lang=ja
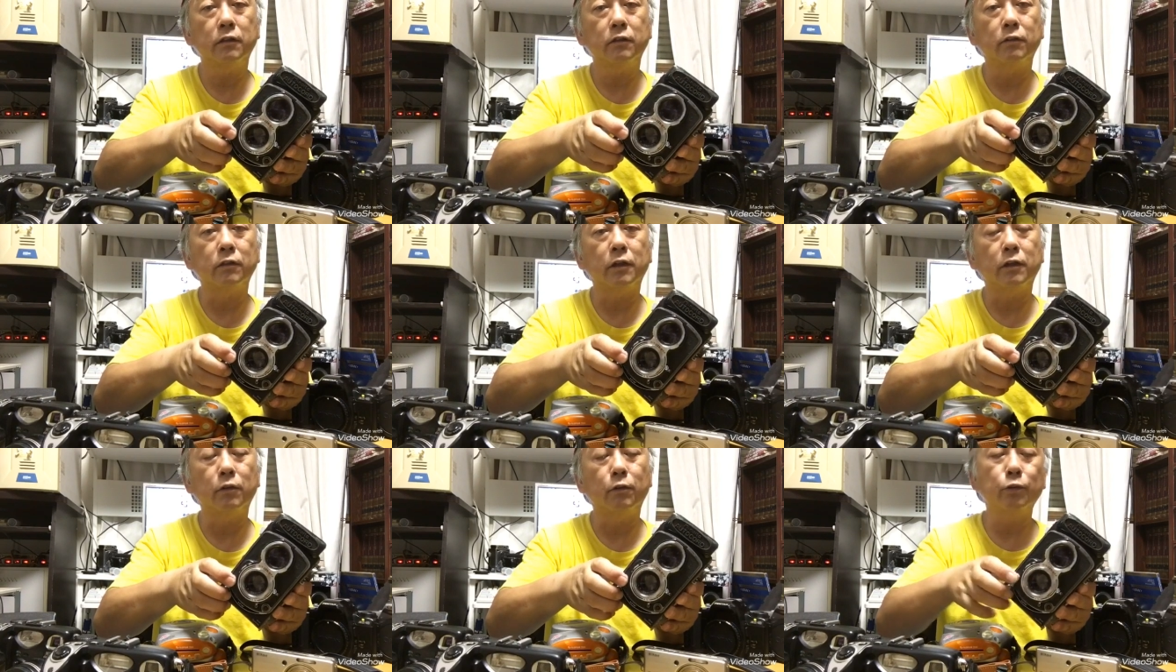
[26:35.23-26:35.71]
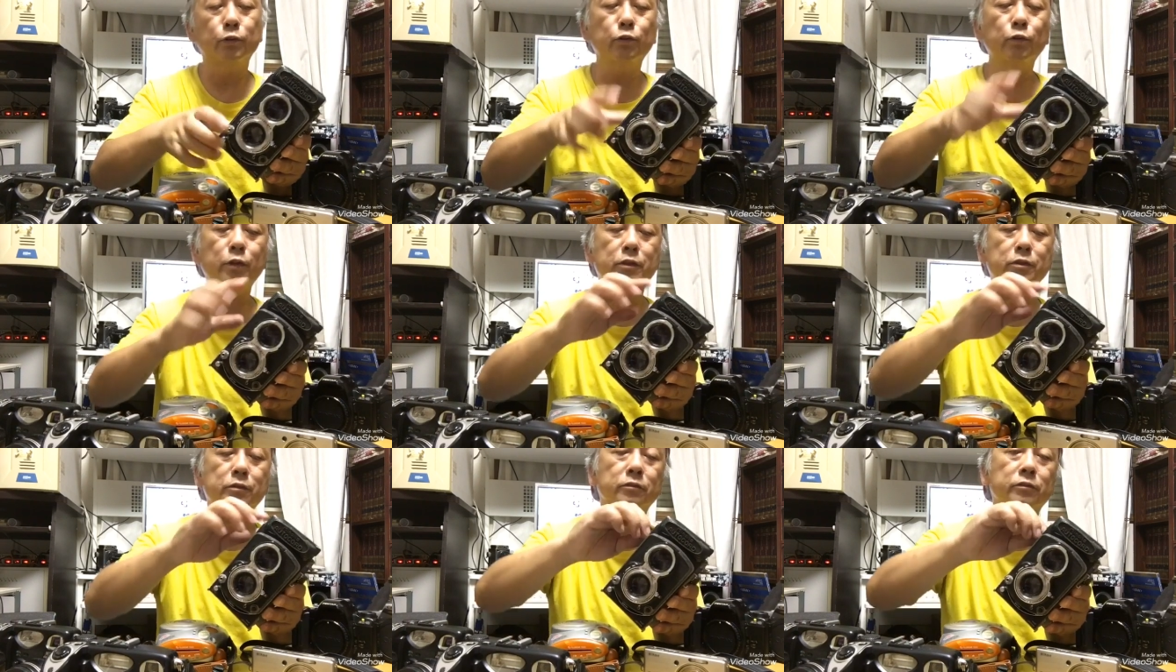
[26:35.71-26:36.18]
ほら音
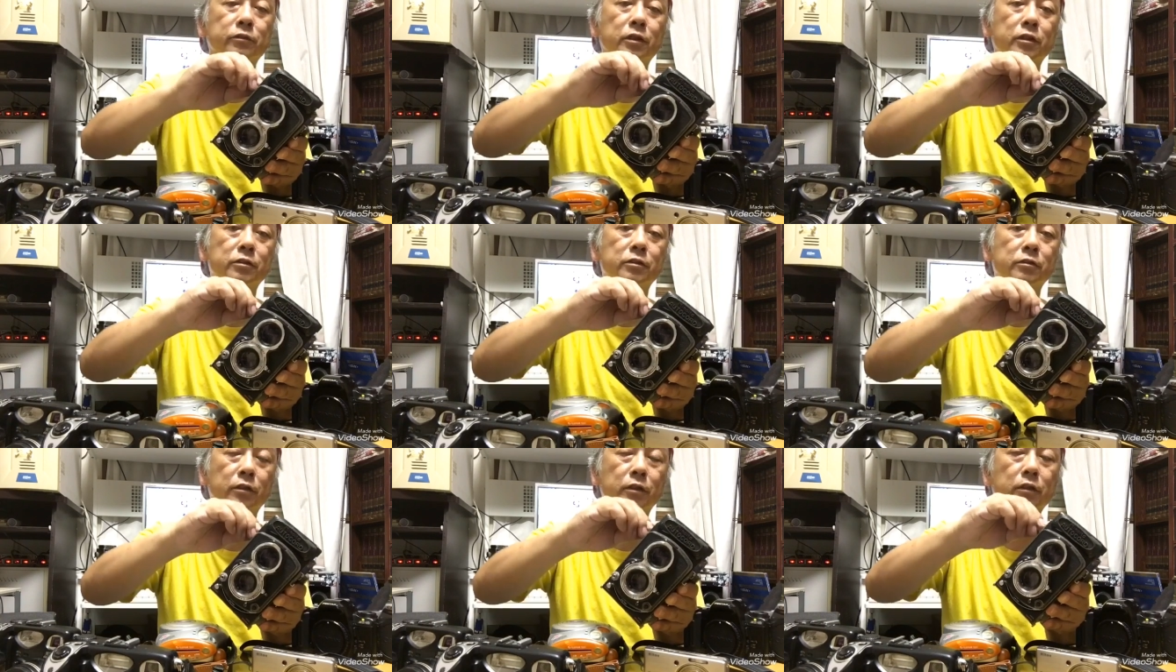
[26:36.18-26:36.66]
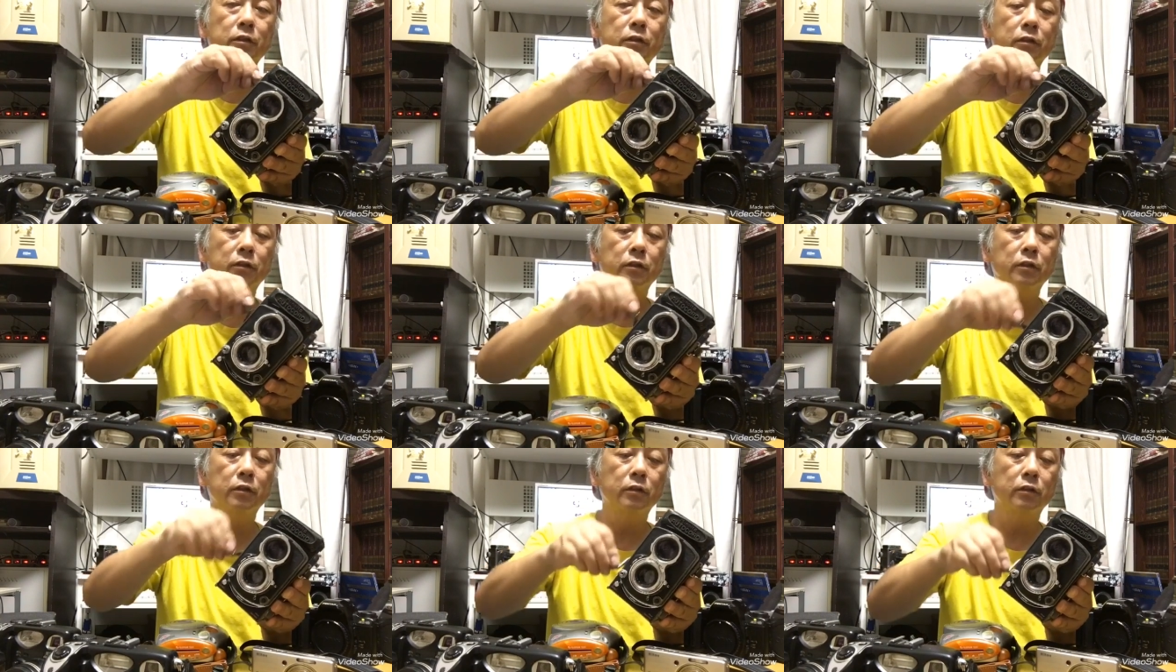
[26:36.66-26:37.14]
はするんですね
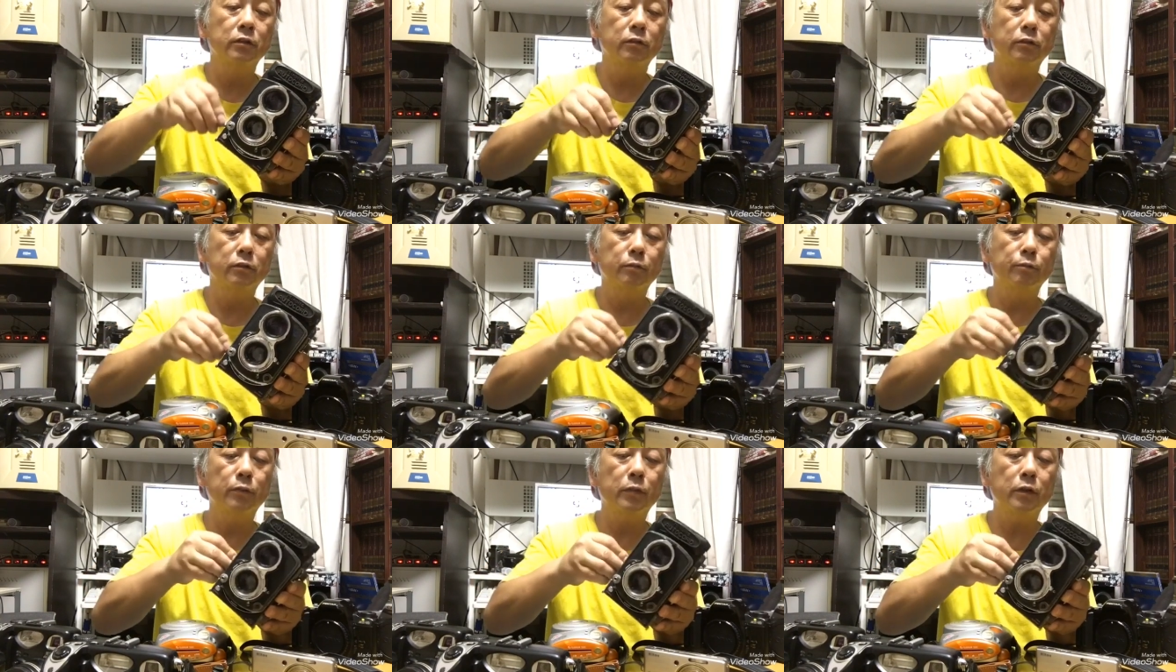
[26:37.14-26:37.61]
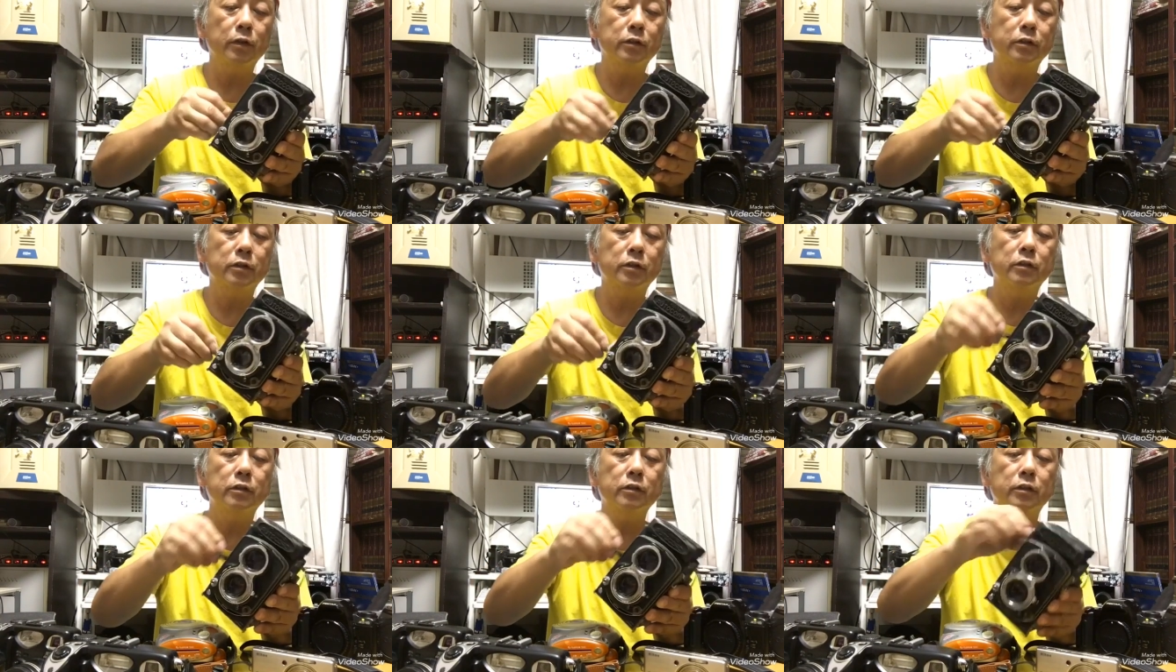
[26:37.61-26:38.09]

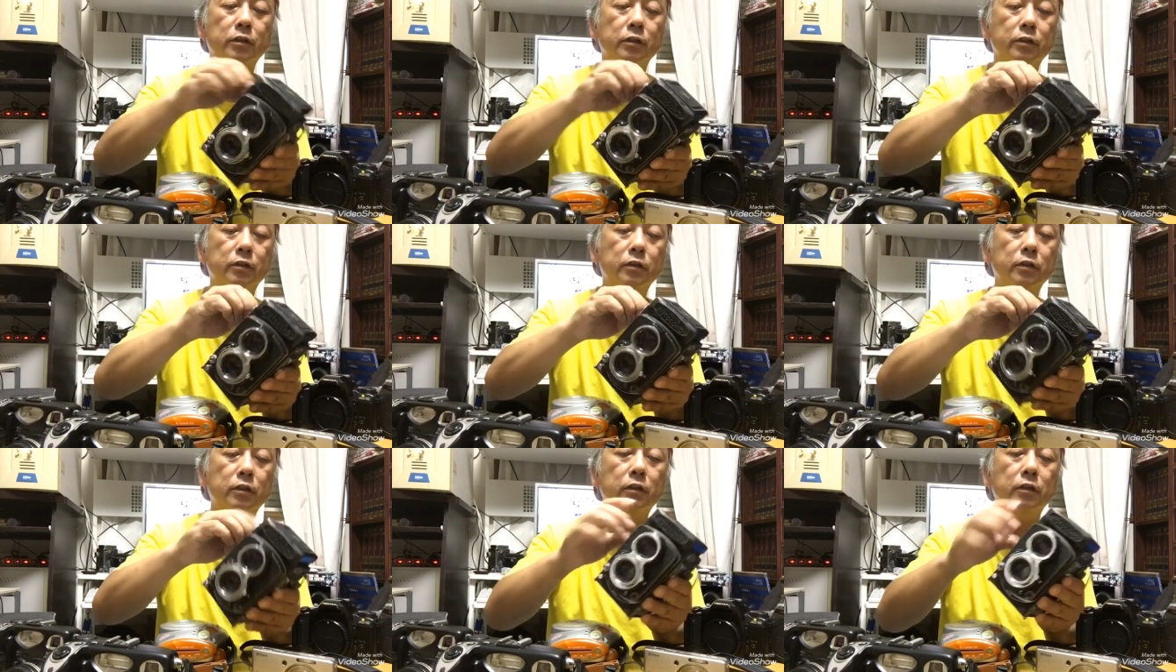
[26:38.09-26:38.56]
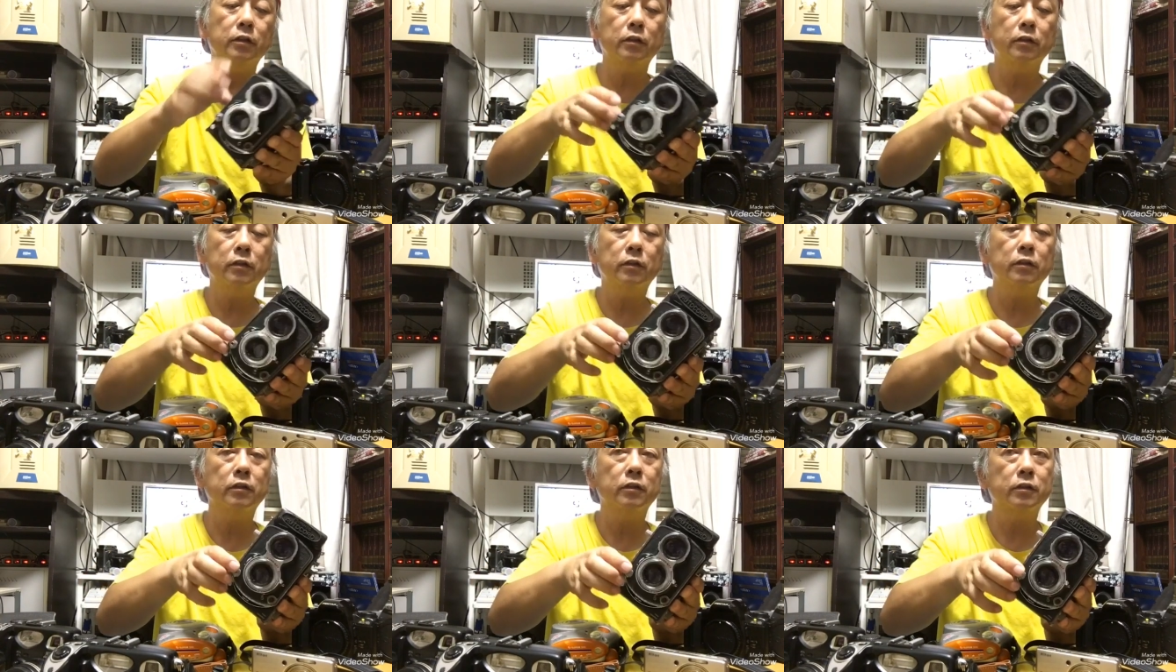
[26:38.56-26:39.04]
巻き上げて
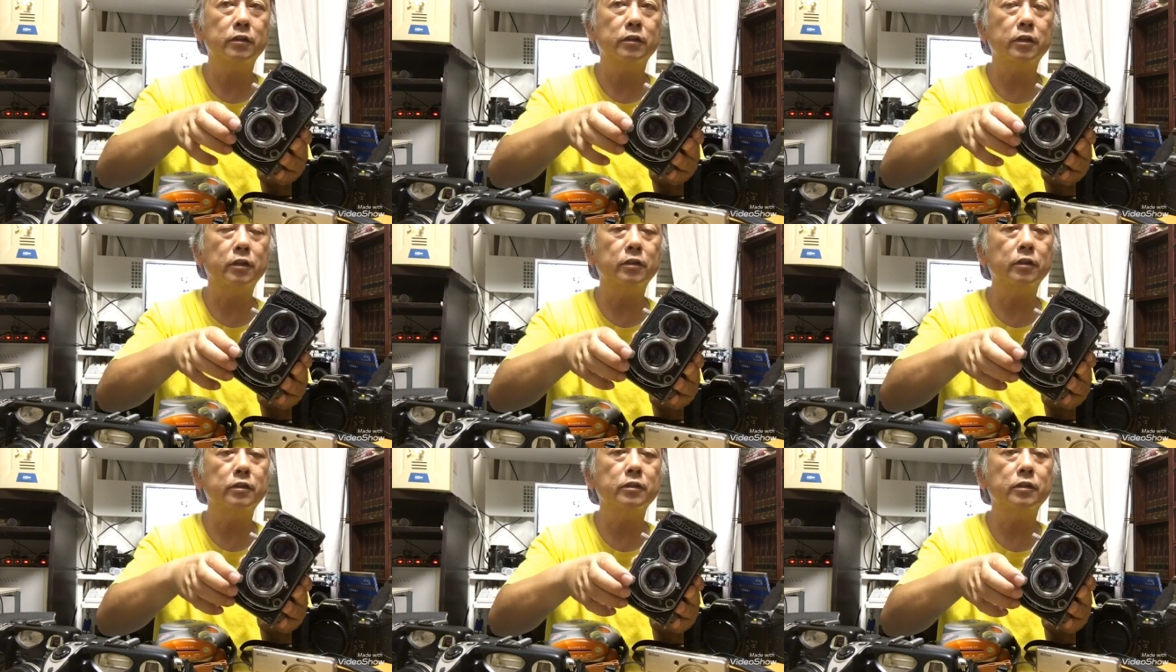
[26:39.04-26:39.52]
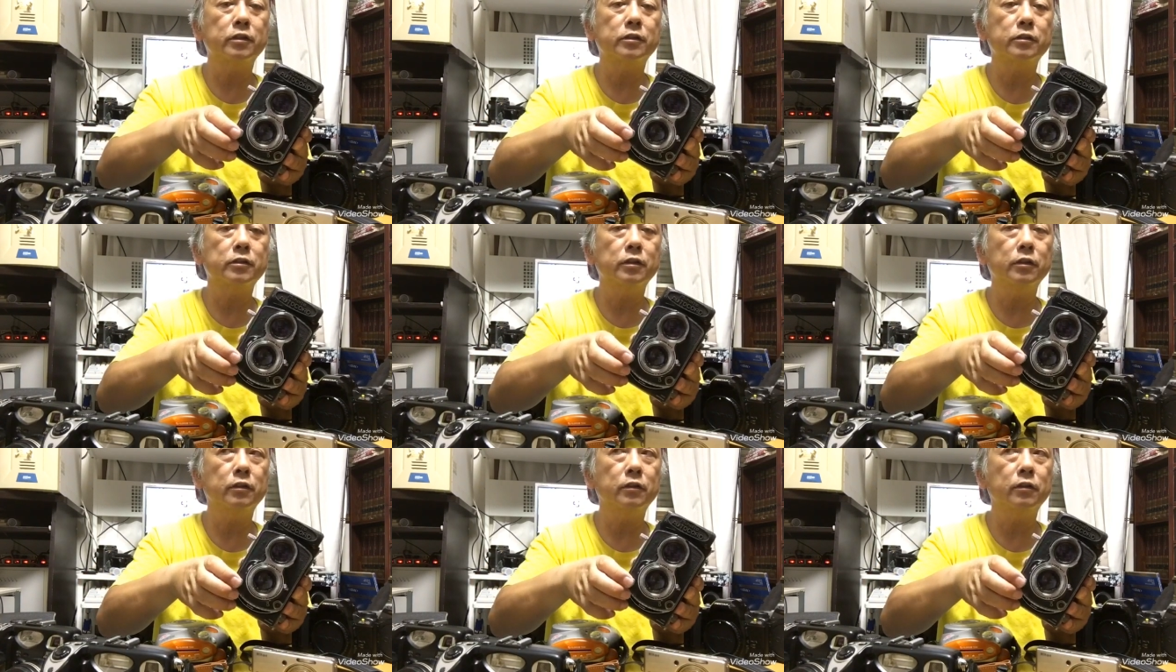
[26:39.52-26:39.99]
シャッターチャージ
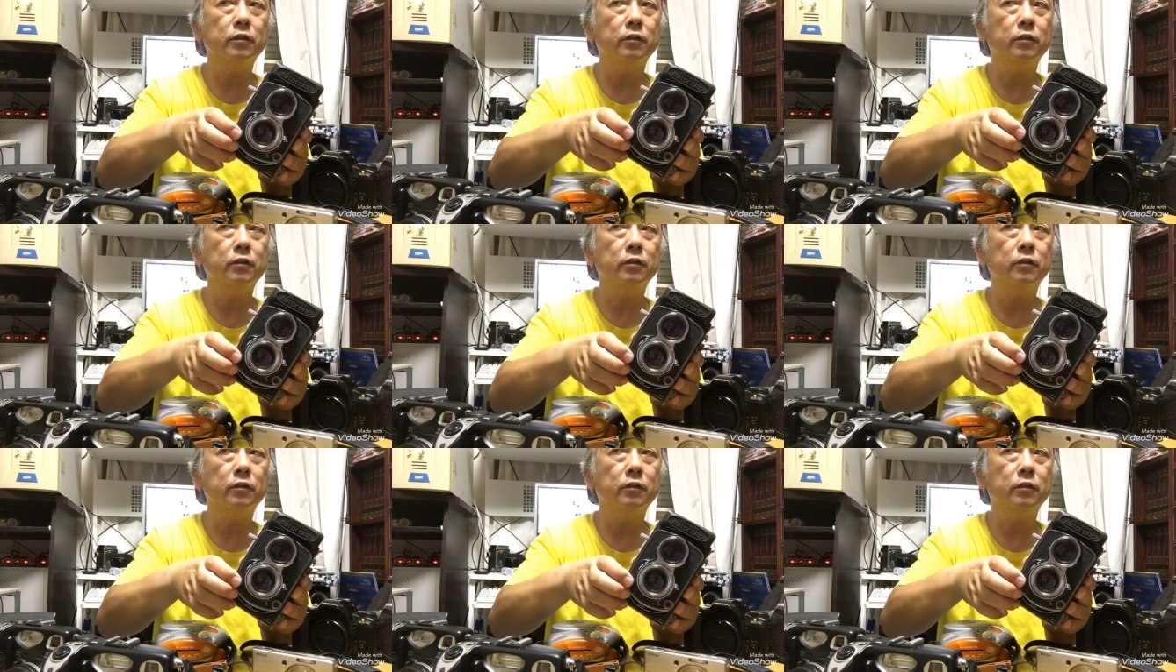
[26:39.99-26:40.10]
して